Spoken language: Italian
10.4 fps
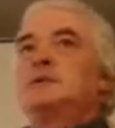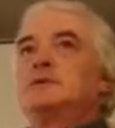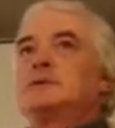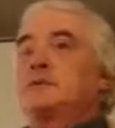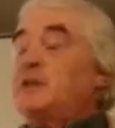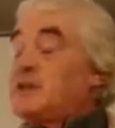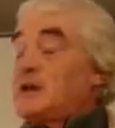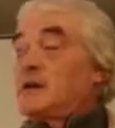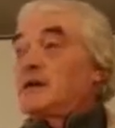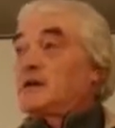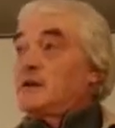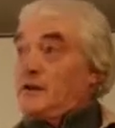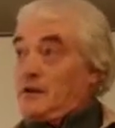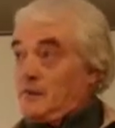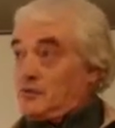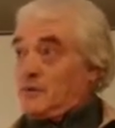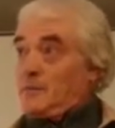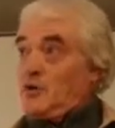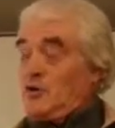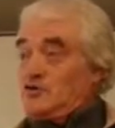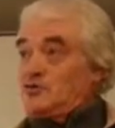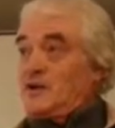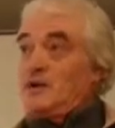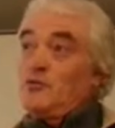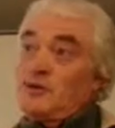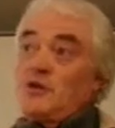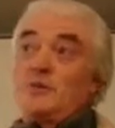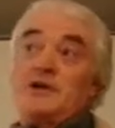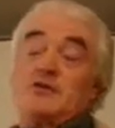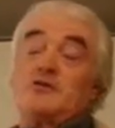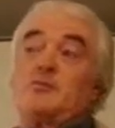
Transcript: sapete che l'agricoltura biologica è l'unico metodo